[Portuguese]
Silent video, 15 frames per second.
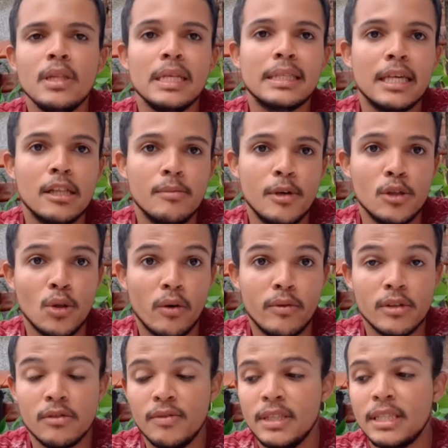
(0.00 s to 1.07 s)
das minhas
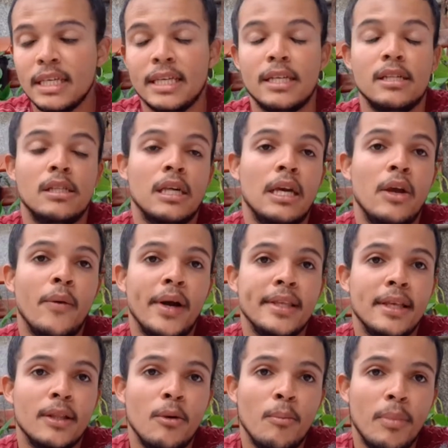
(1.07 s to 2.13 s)
novas videiras. Eu ainda
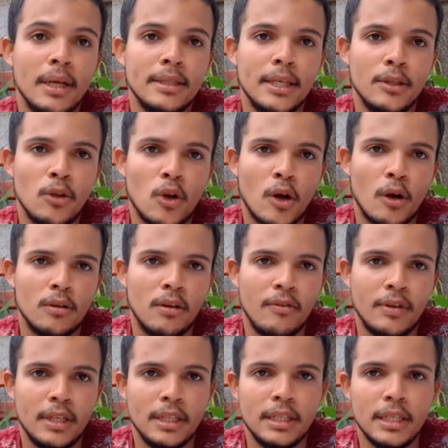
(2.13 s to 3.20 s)
não plantei no local
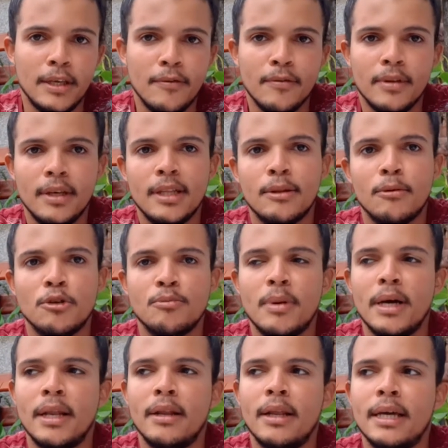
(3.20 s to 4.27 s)
definitivo, né? Estou
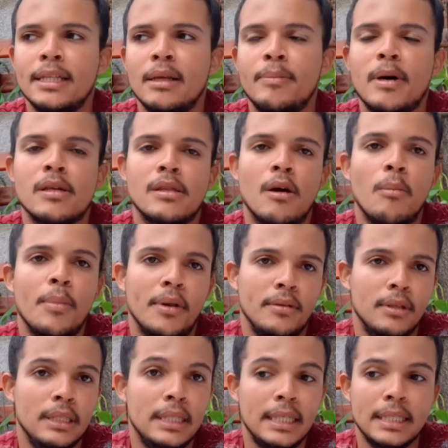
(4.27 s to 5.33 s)
esperando ainda passar o período
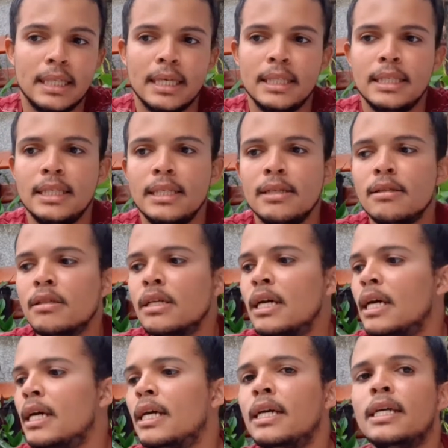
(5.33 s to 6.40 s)
de 30 dias.
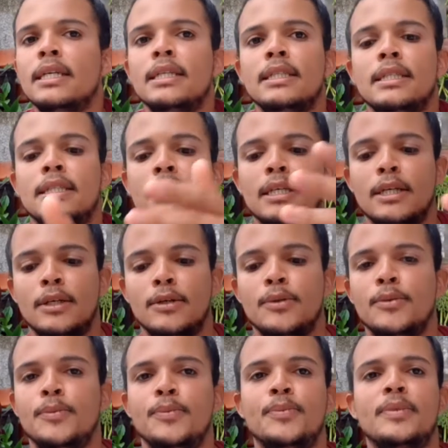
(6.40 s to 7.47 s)

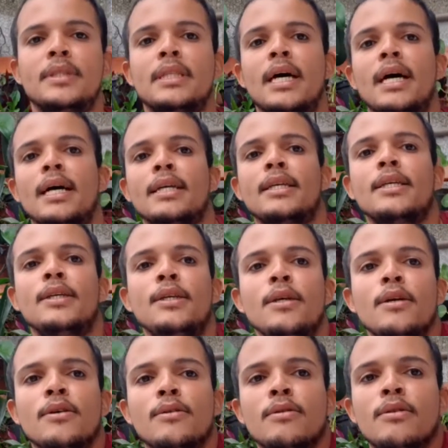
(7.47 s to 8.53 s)
Então tá aqui,
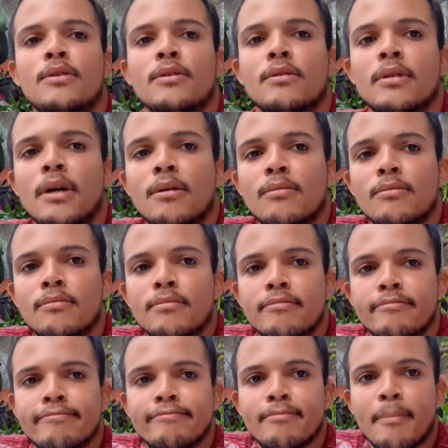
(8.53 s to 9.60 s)
ó. deixa eu dar um
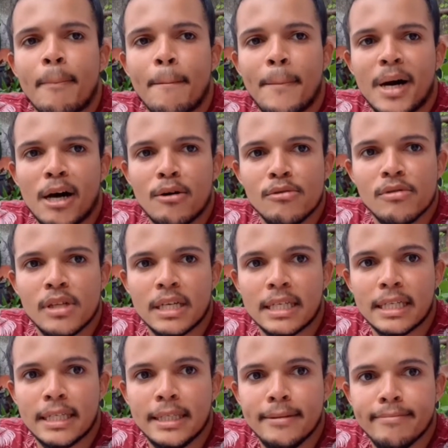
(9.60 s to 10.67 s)
pause
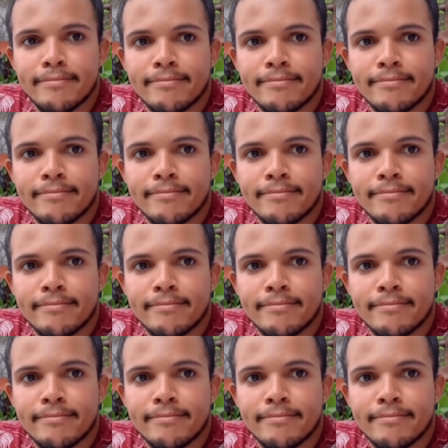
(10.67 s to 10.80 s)
aqui.